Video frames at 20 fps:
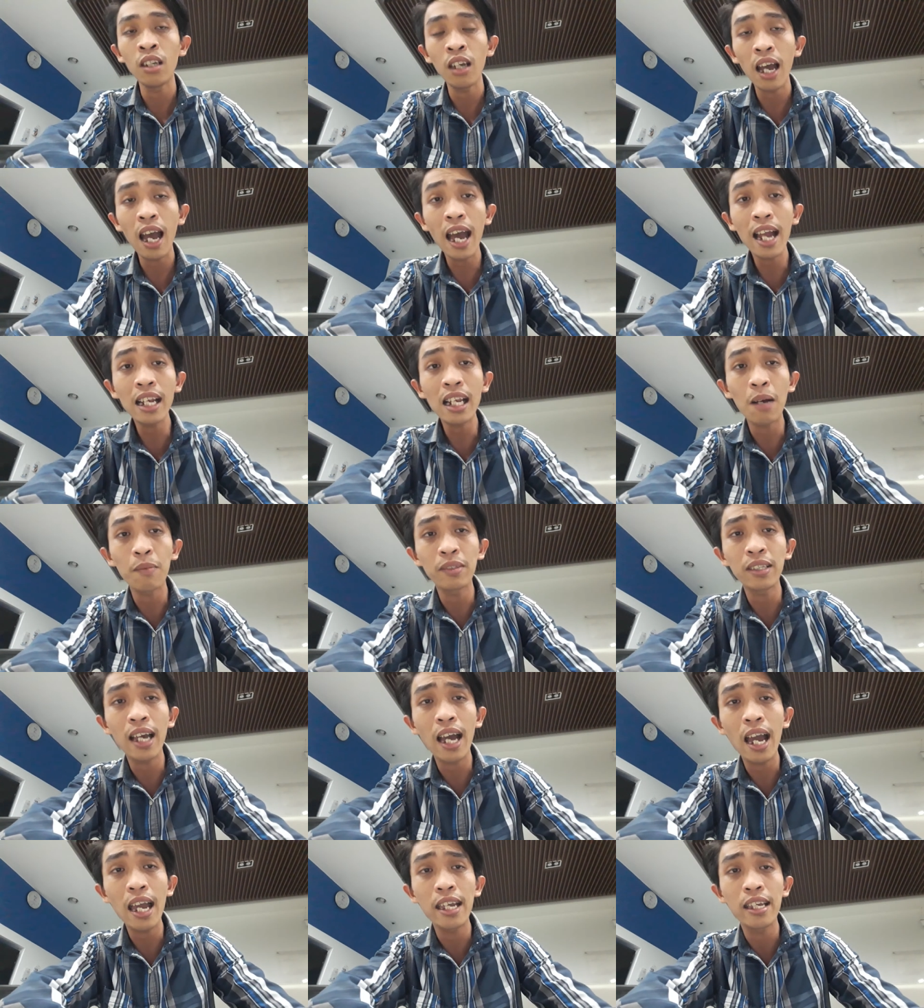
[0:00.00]
anh làm
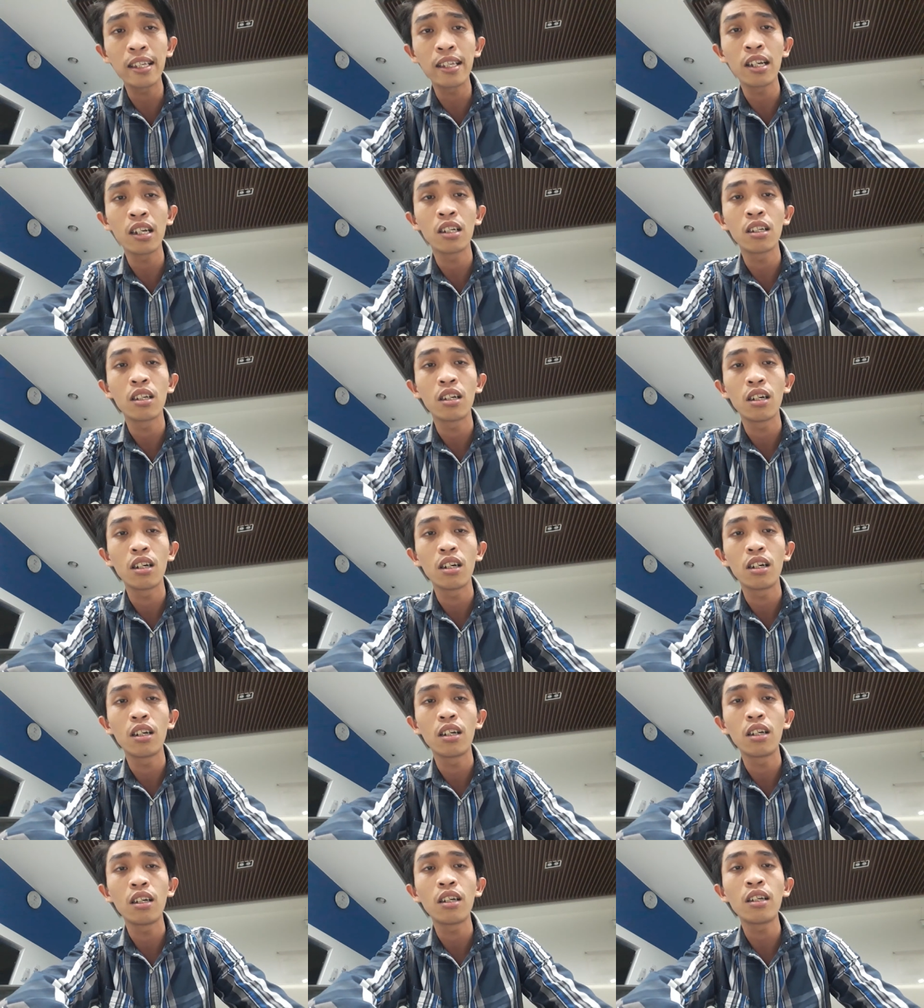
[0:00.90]
sai
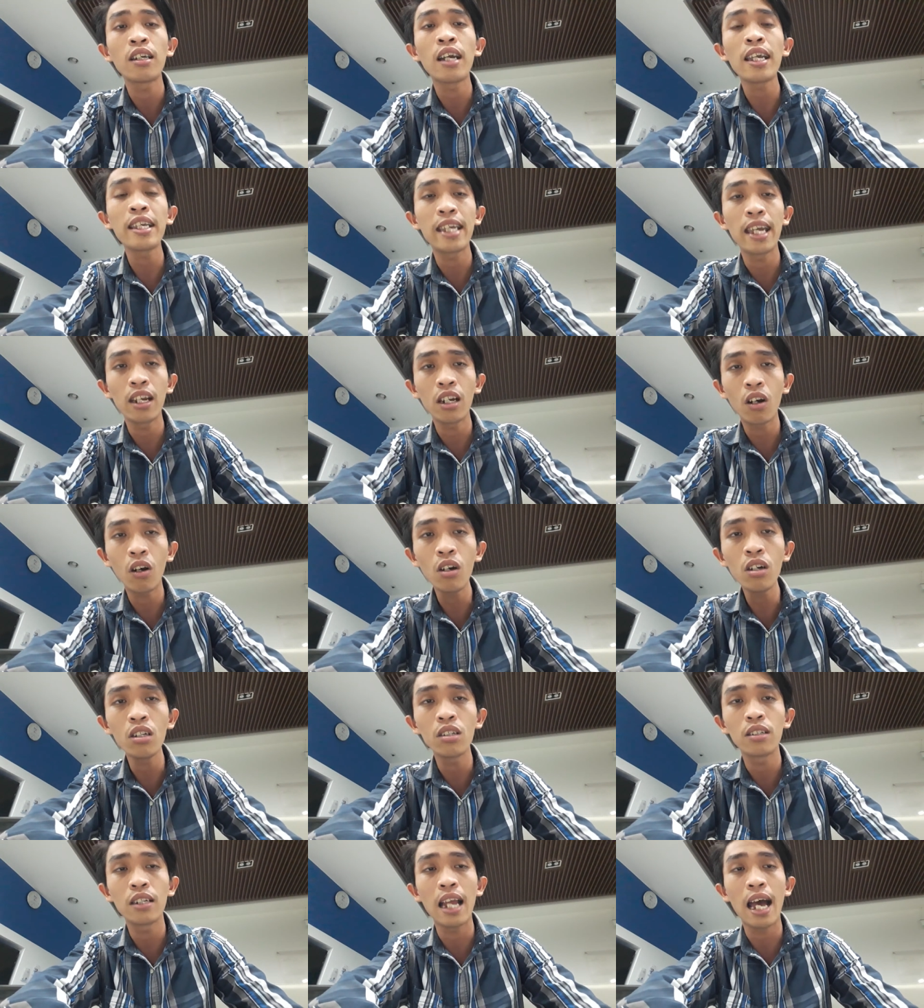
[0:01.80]
cái chuyện đó
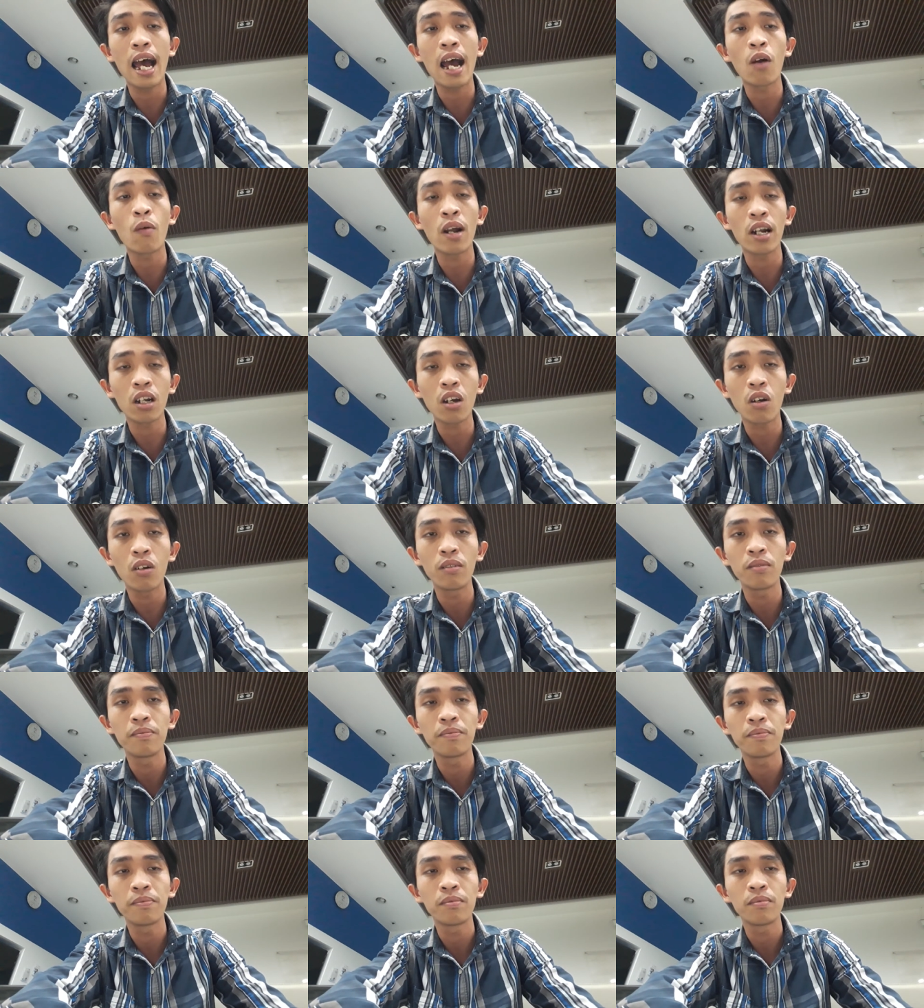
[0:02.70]
là hoàn toàn
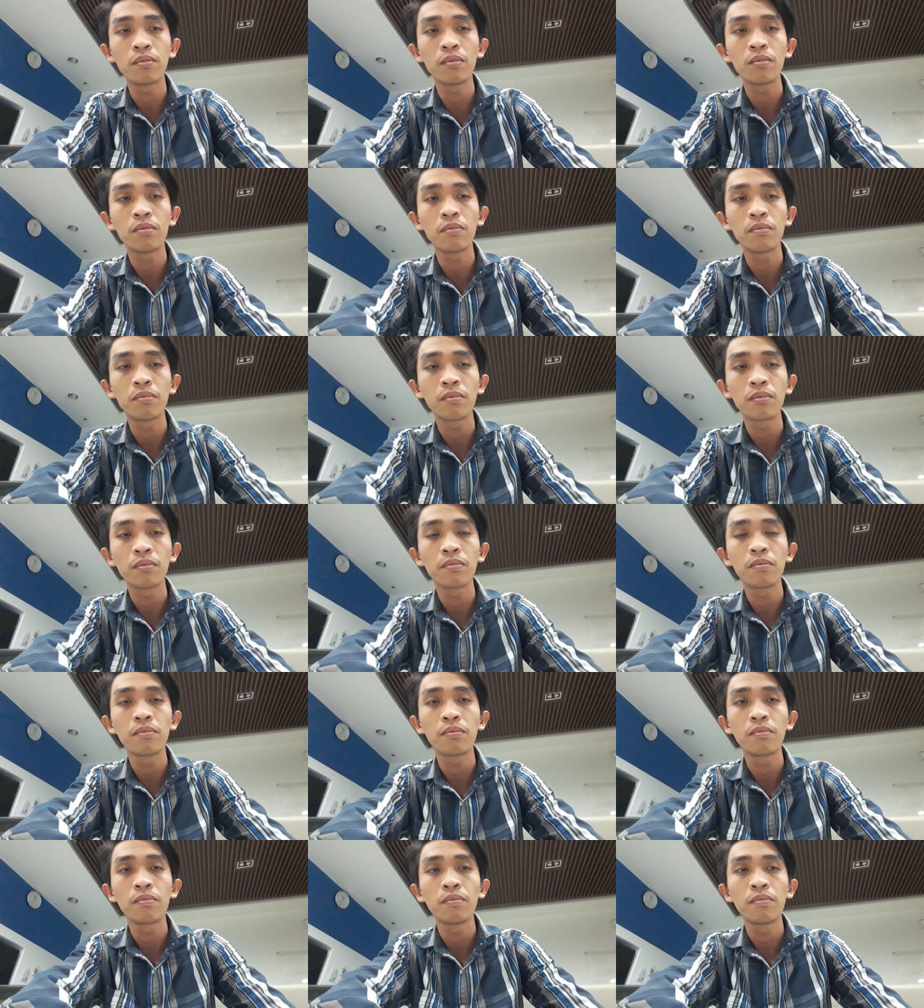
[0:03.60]

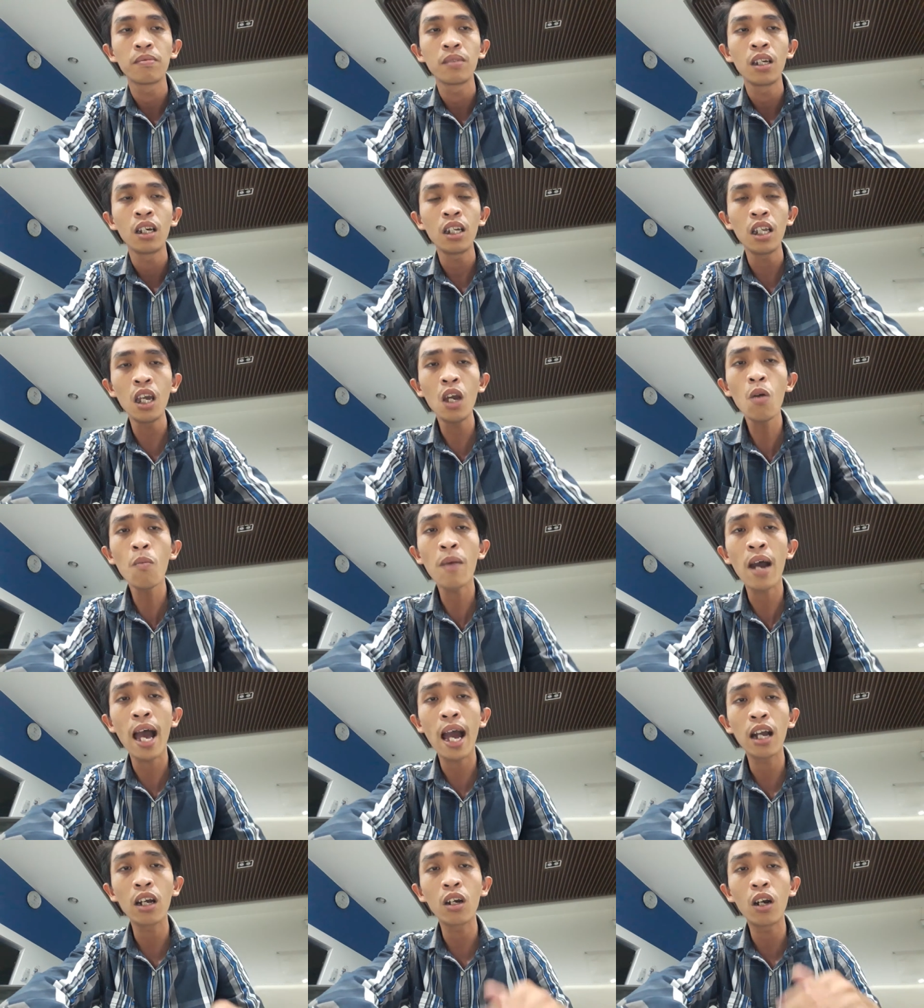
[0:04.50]
nếu
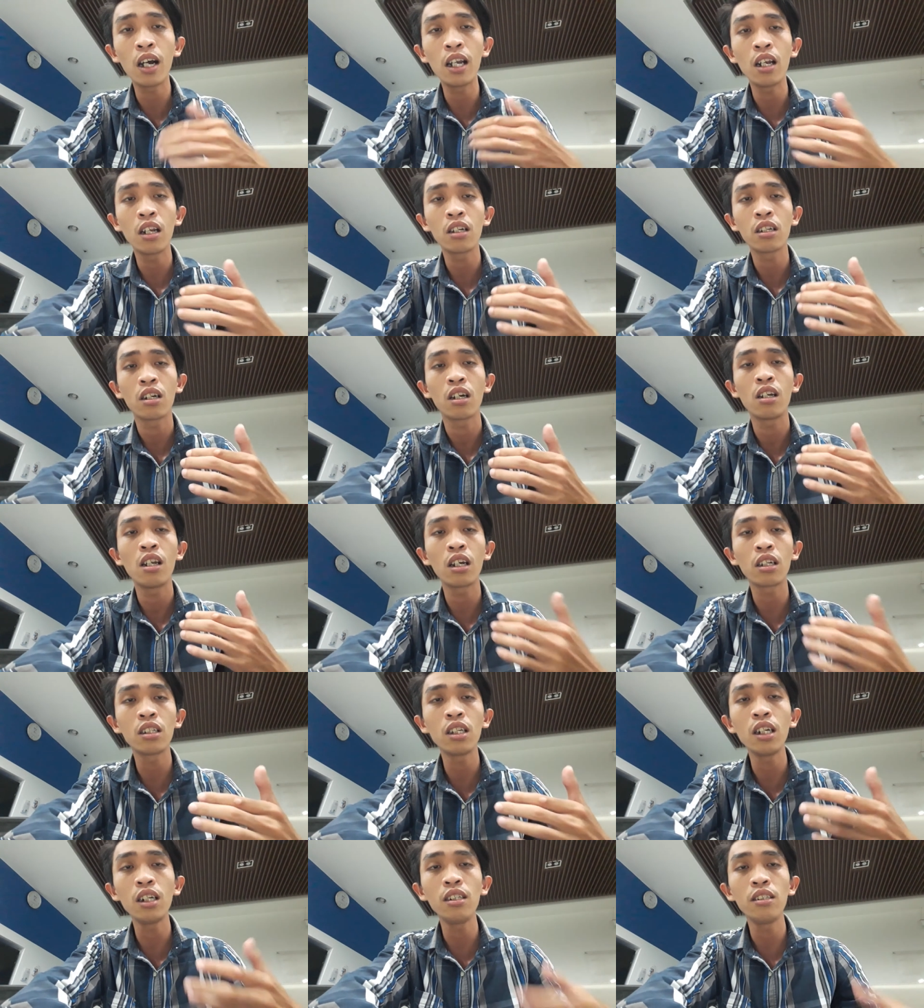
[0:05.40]
mà người luật
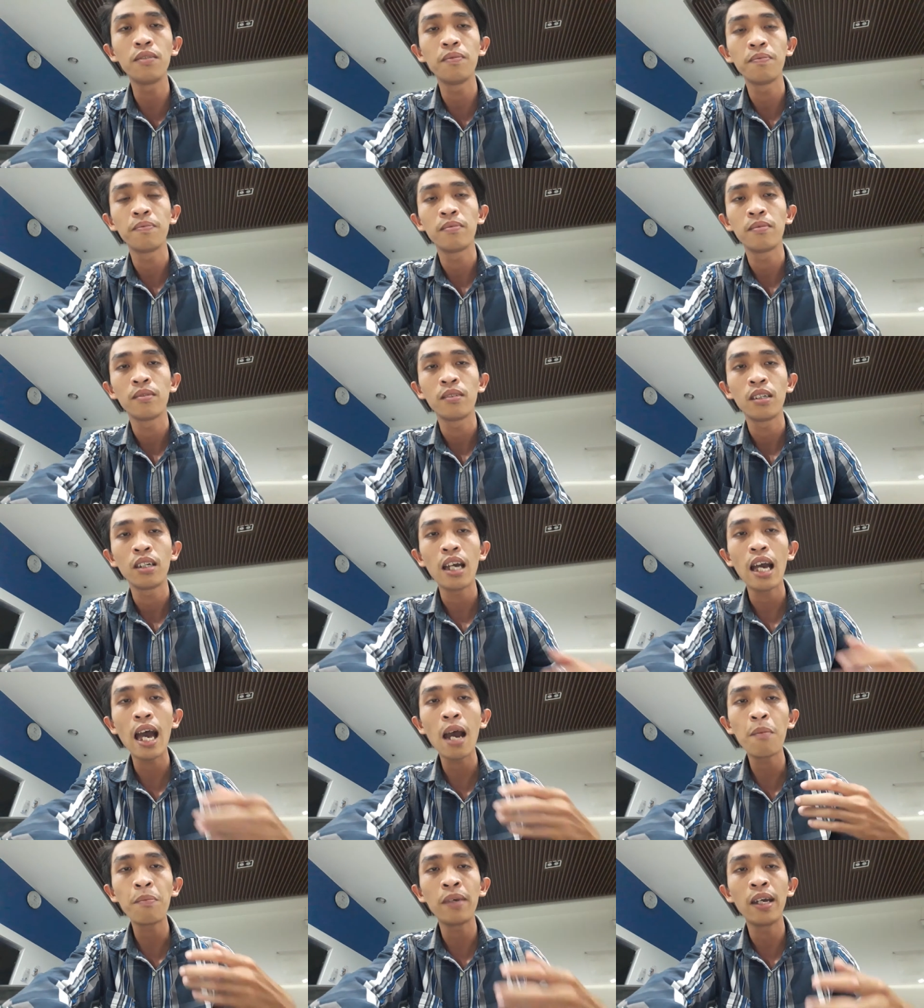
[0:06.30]
sư
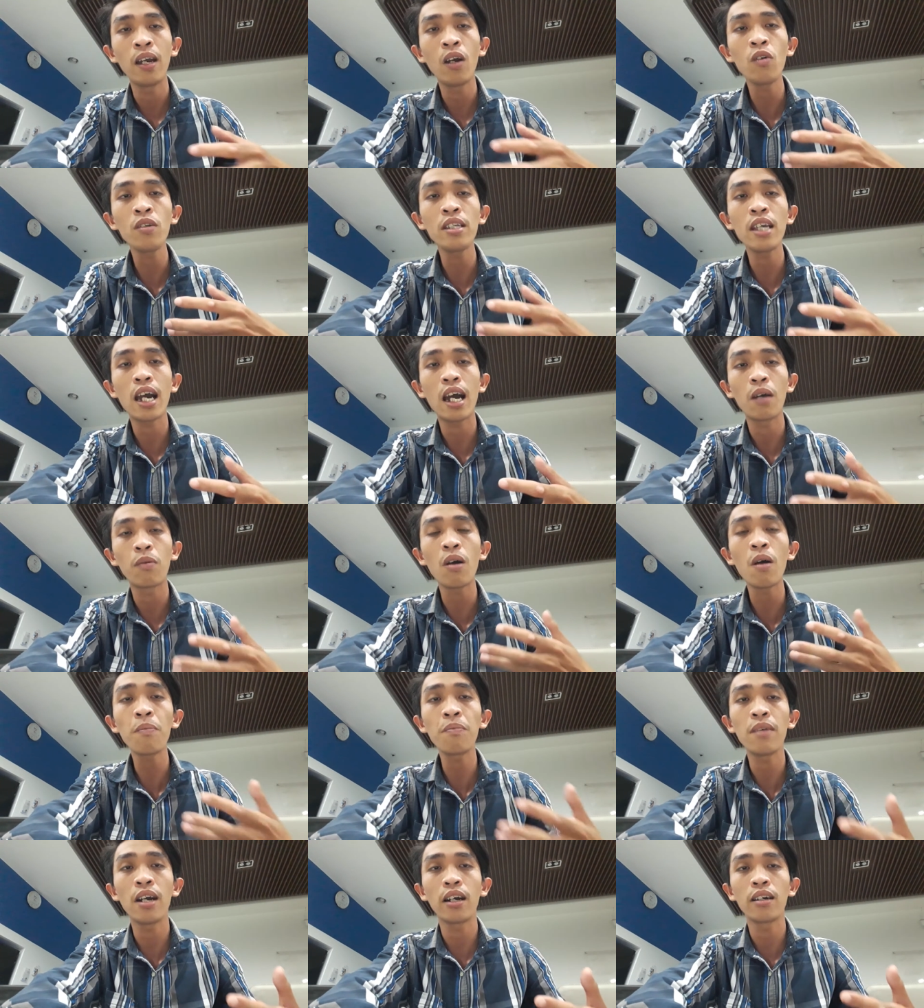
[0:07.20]
am hiểu về
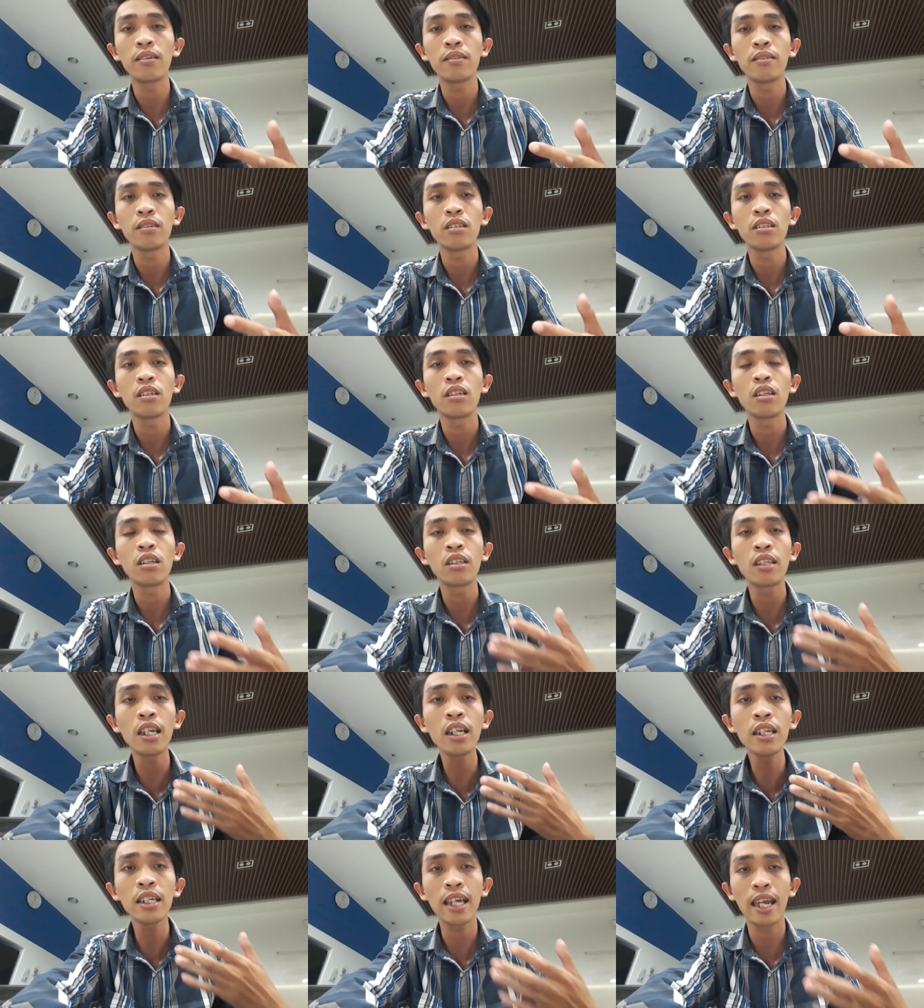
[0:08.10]
pháp luật chính